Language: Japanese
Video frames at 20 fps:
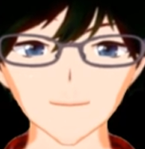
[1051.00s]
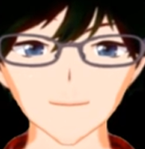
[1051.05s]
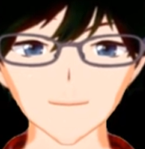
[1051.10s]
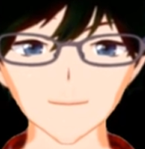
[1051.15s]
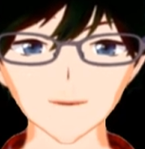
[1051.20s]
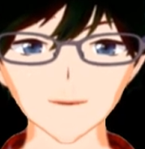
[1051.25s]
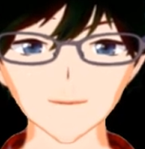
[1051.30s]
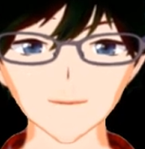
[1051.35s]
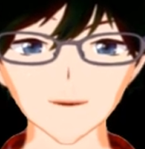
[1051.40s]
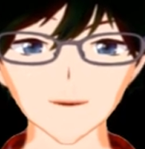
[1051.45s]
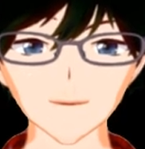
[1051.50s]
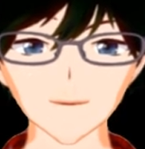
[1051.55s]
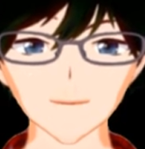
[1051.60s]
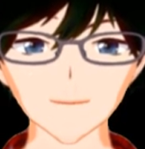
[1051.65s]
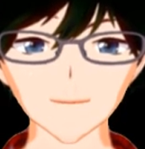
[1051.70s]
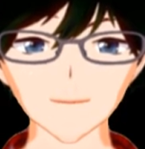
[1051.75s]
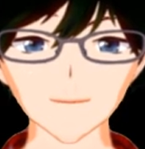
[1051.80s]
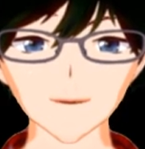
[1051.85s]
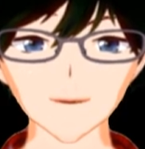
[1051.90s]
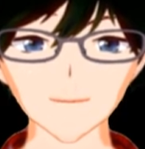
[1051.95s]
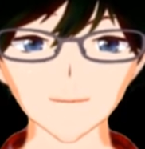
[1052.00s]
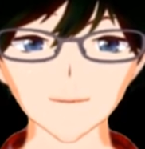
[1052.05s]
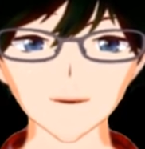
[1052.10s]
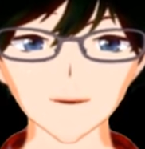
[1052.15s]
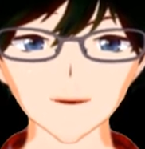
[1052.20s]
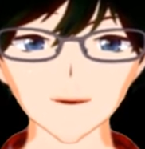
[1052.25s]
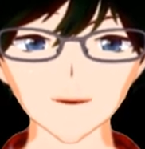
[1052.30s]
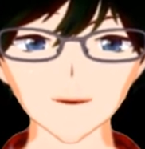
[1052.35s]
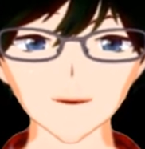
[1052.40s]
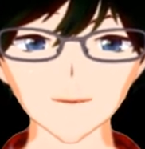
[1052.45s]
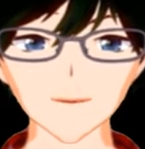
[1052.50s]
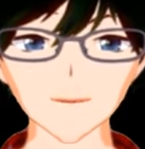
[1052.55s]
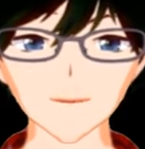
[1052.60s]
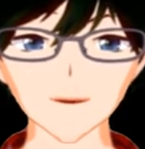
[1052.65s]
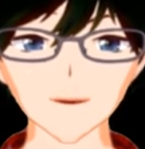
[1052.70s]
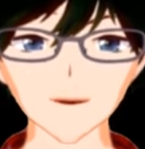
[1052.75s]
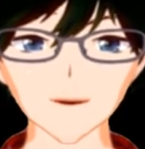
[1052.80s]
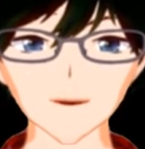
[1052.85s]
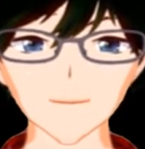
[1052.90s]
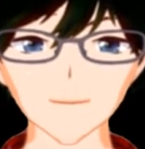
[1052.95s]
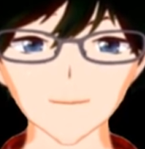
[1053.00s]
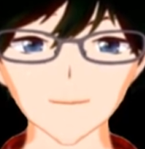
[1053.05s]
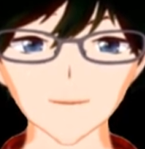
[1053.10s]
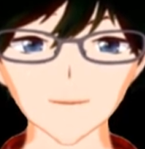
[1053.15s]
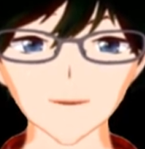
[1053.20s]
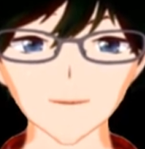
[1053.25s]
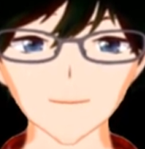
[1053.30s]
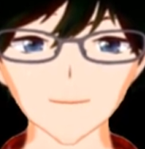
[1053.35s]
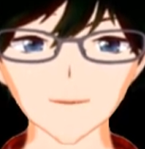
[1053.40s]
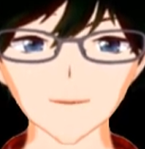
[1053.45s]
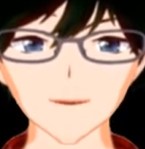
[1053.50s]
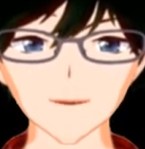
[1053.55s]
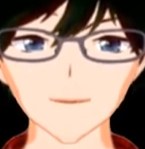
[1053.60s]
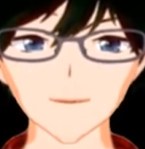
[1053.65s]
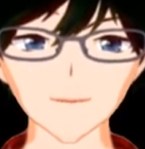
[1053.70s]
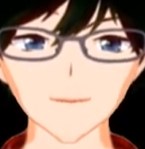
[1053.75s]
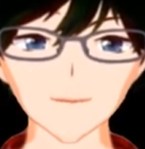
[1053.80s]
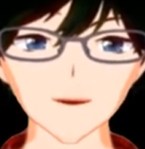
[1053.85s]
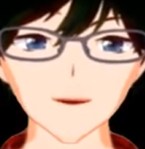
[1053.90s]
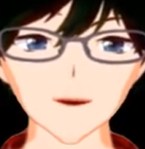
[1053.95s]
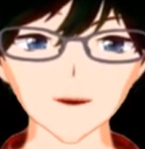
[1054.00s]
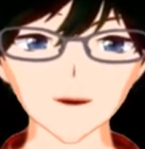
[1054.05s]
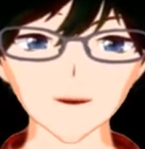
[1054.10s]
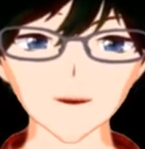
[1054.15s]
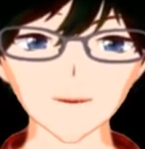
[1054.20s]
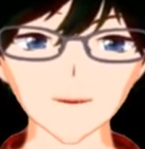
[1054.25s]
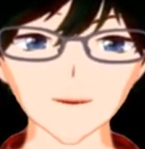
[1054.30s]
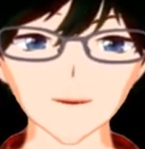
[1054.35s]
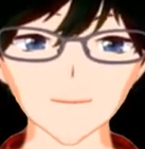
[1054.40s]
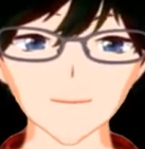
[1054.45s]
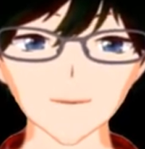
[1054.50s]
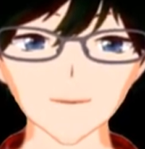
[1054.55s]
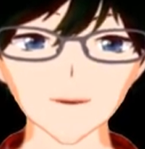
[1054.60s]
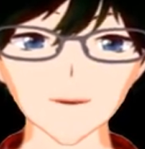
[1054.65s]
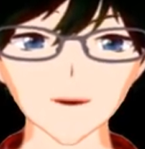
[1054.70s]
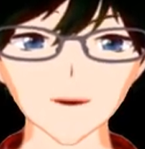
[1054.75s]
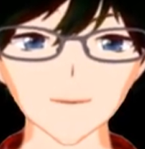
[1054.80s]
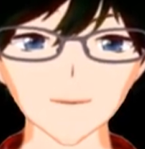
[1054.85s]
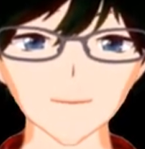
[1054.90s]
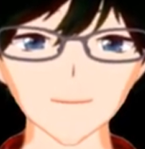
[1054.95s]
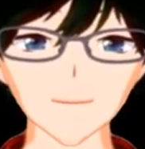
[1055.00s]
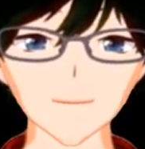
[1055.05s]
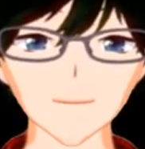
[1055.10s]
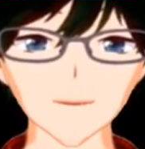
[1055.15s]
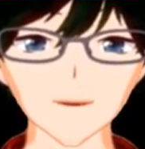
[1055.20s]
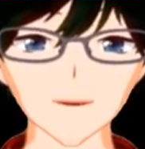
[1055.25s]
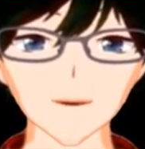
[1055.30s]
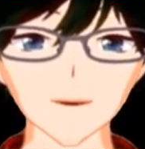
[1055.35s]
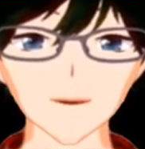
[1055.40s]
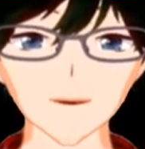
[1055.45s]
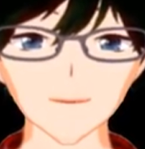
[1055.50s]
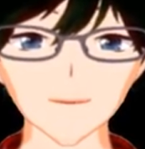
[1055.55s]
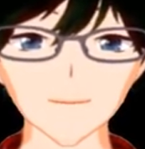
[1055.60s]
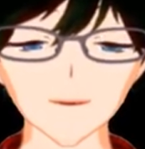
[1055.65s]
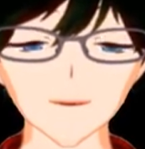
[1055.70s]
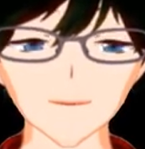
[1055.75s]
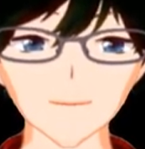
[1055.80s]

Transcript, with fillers: やっぱりちょっと不安定さがとてつもないのと、連撃ってやっぱ時間食うので、戦場